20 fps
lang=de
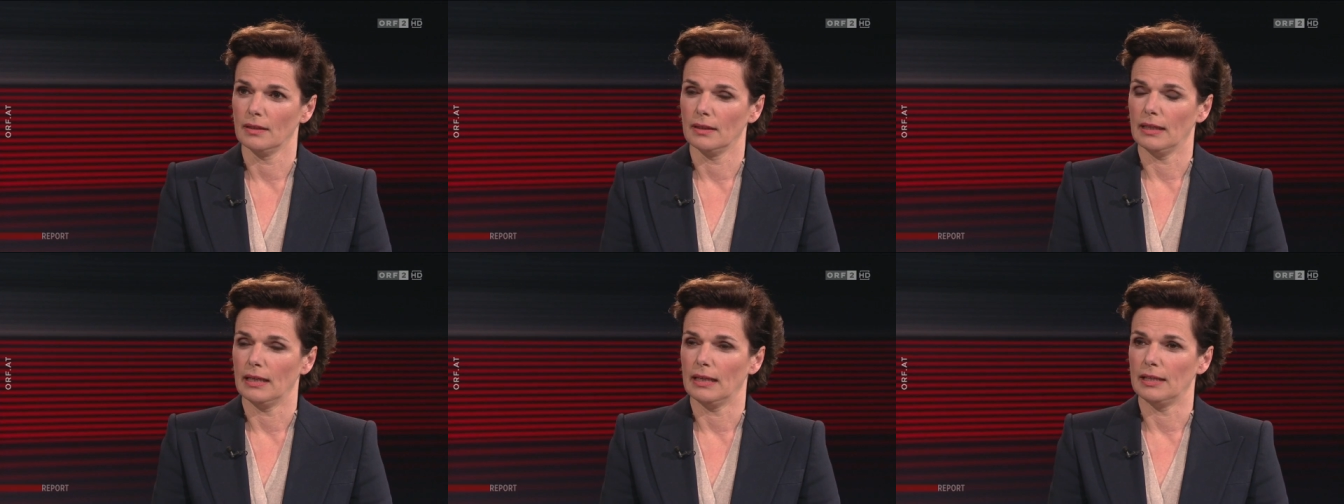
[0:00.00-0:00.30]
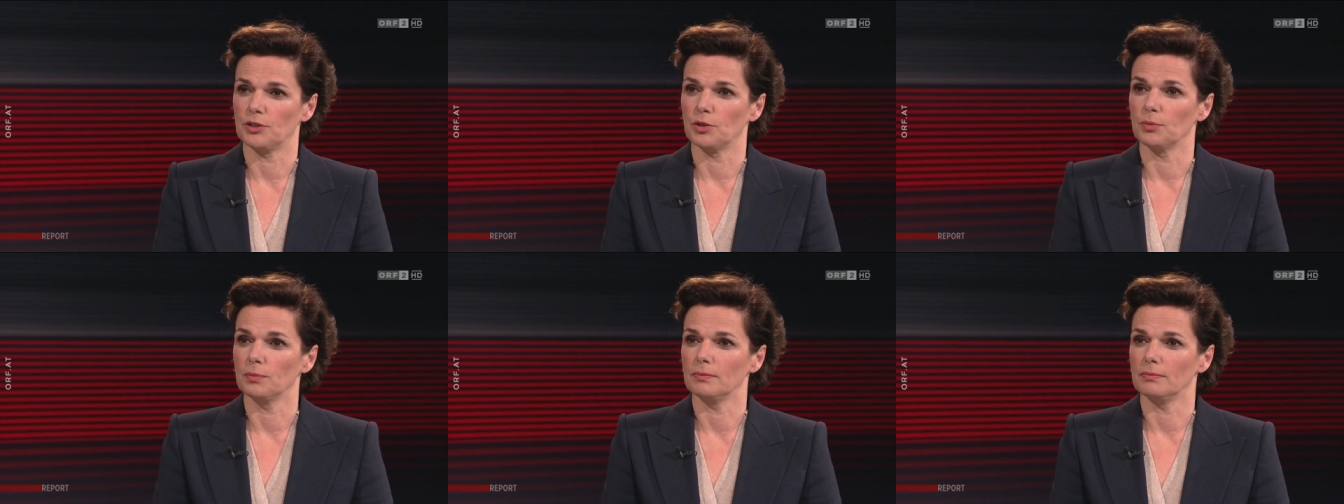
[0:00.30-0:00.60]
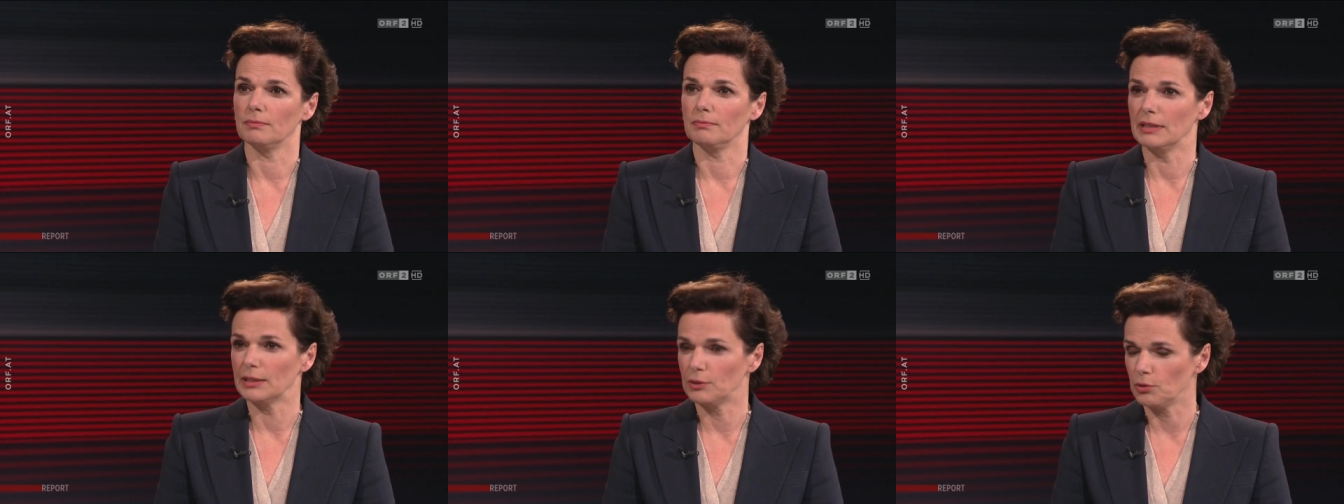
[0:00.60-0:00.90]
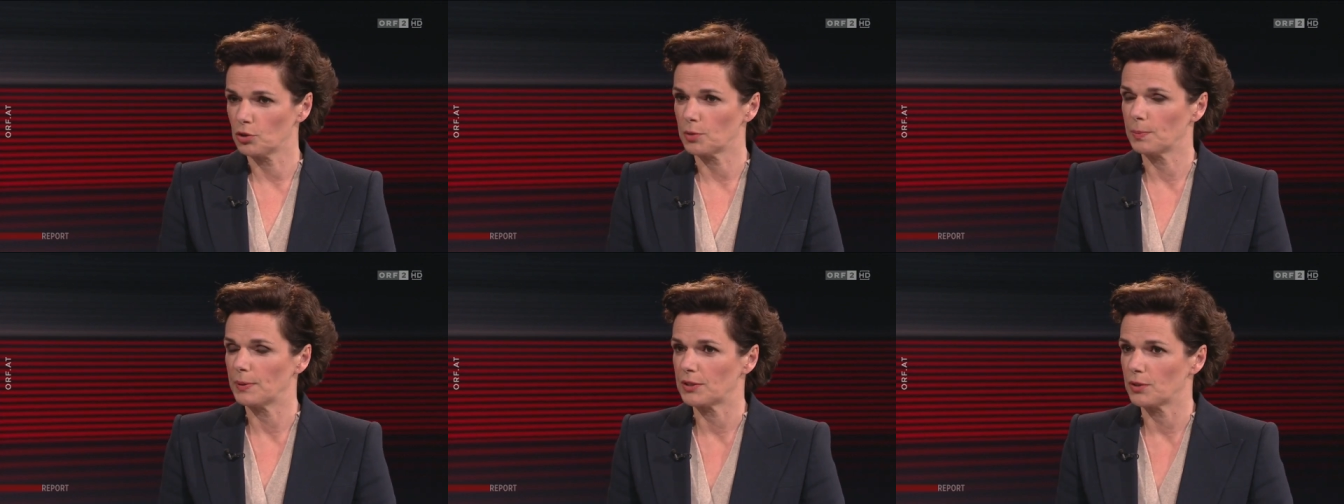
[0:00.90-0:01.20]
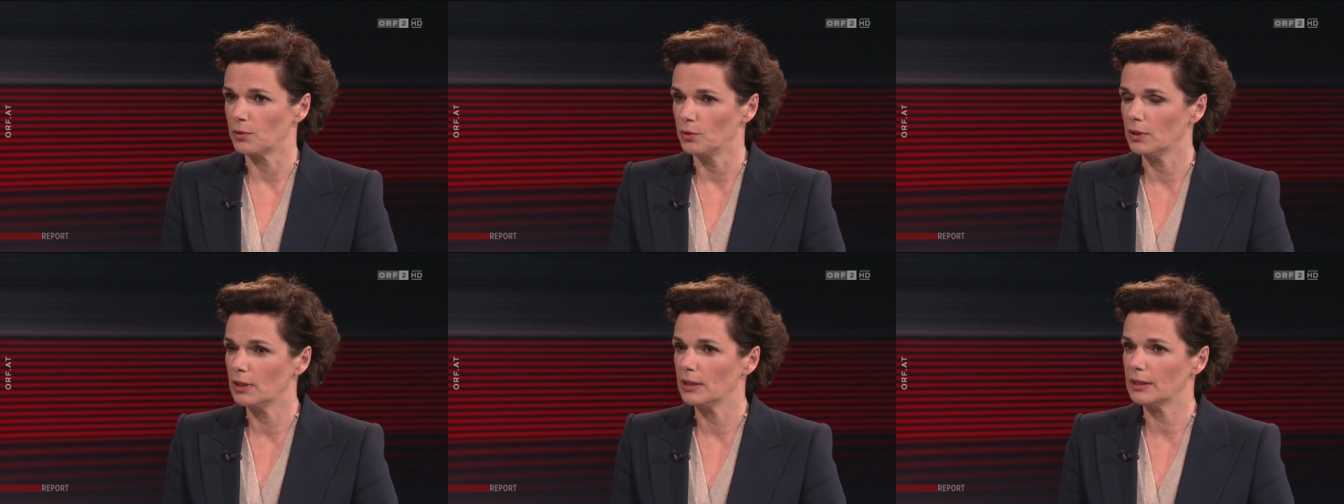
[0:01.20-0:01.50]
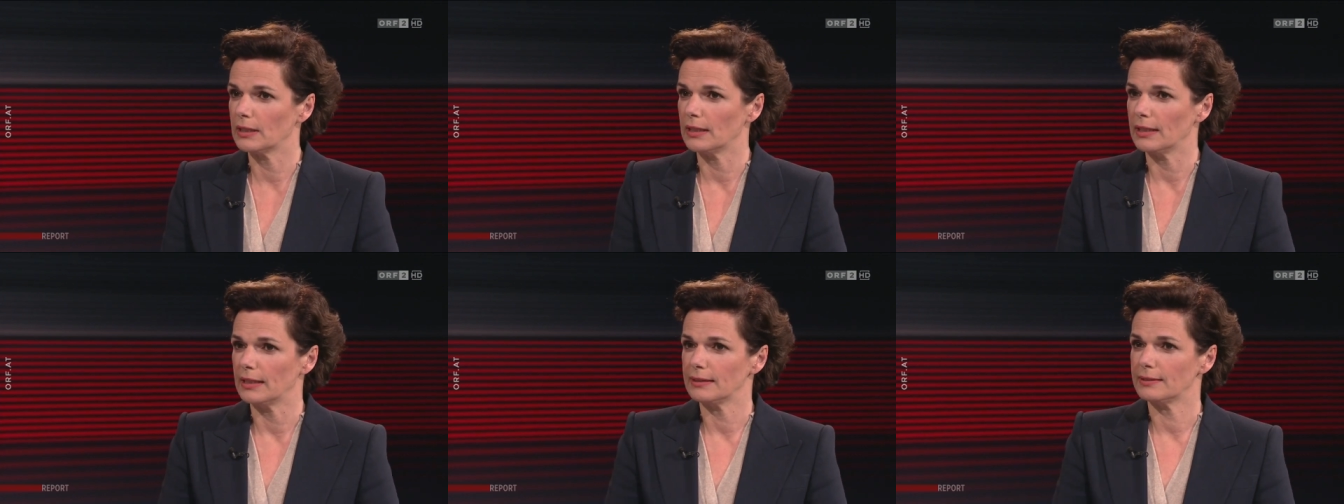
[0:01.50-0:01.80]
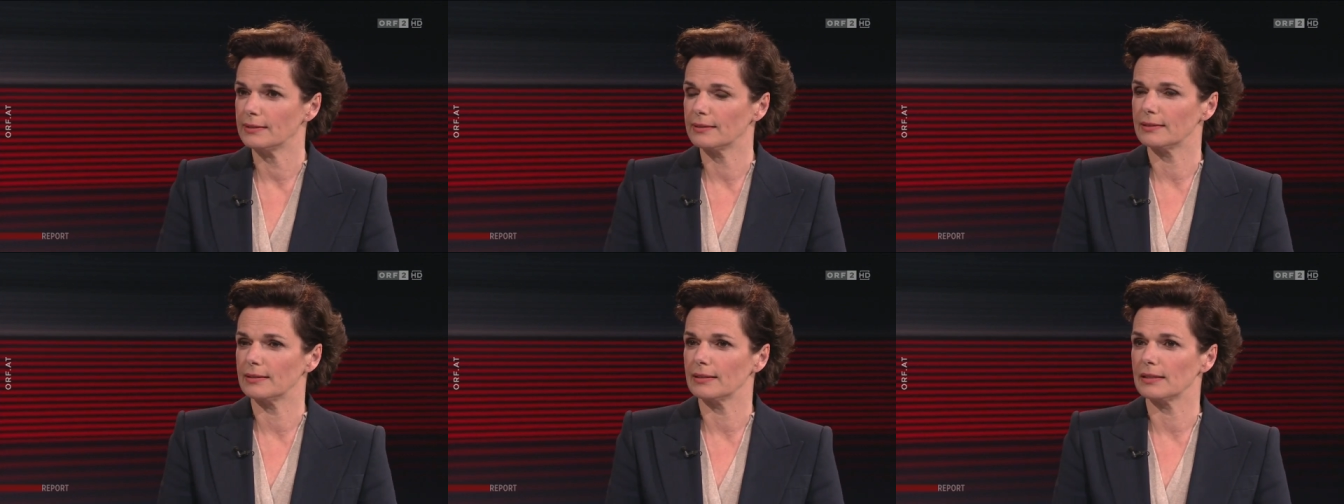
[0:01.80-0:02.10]
Also mir tut es persönlich
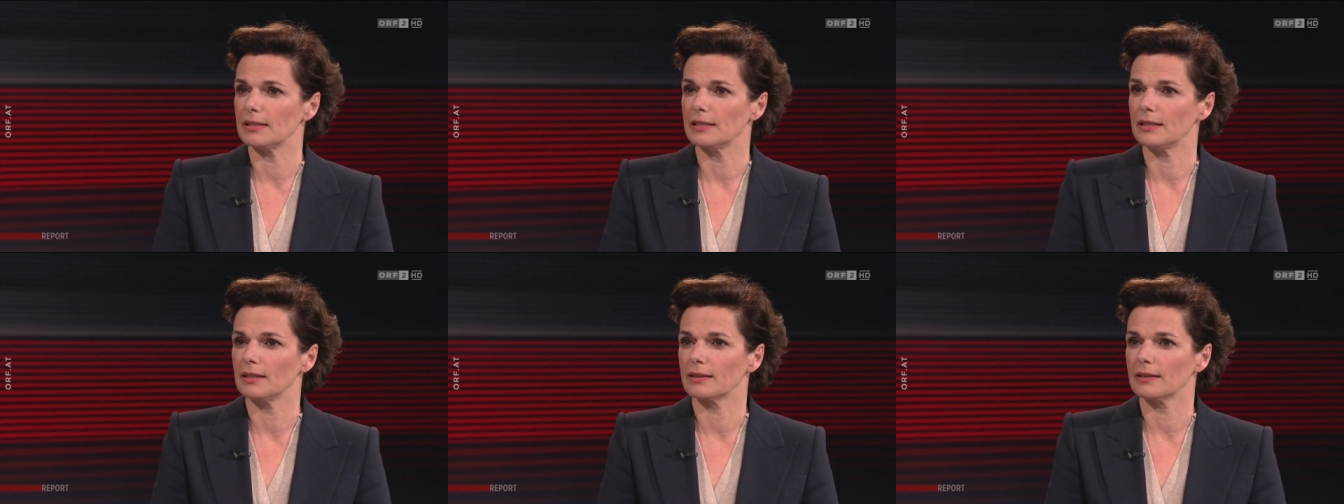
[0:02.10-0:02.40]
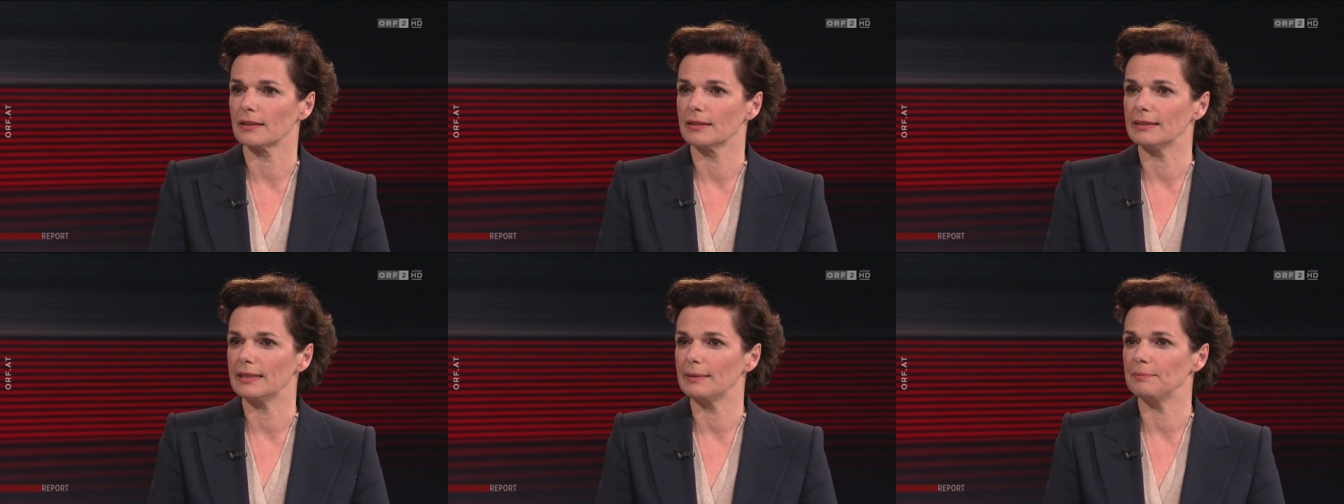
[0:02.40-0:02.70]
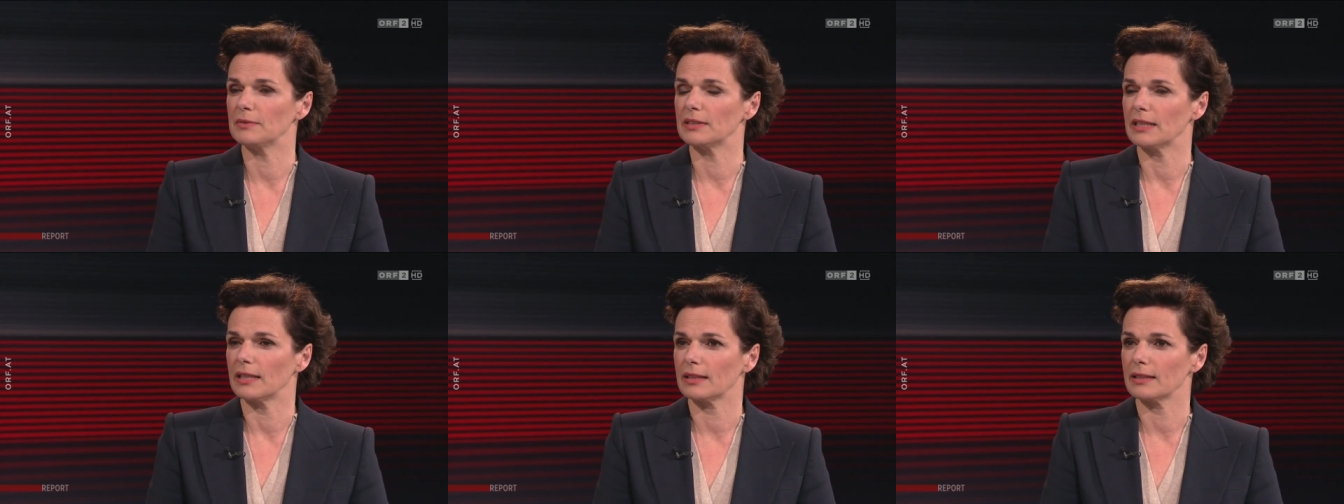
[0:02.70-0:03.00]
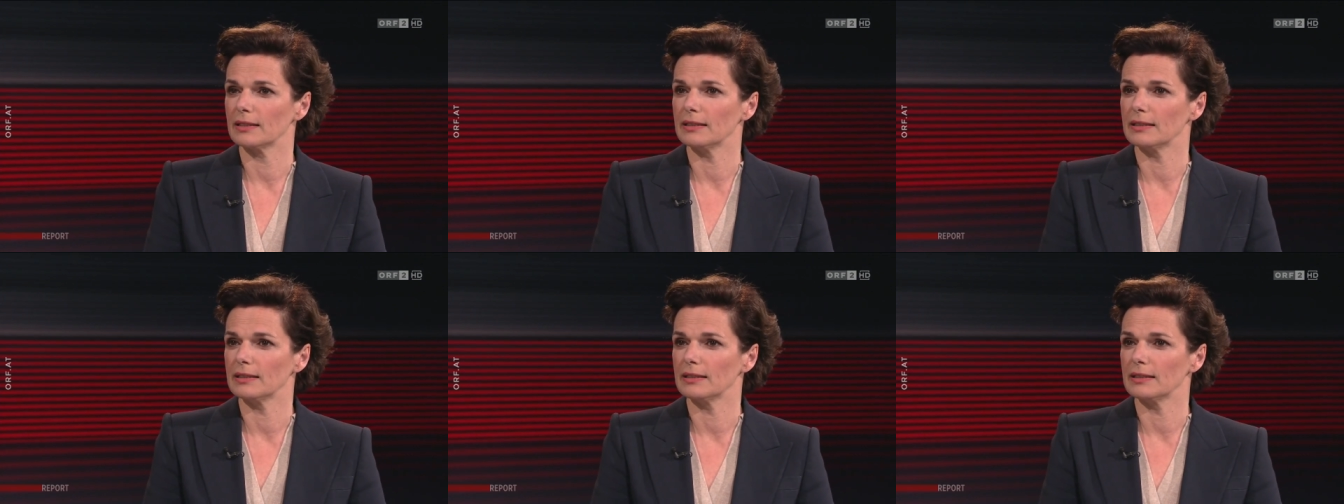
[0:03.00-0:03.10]
leid, dass ich an dem Tag,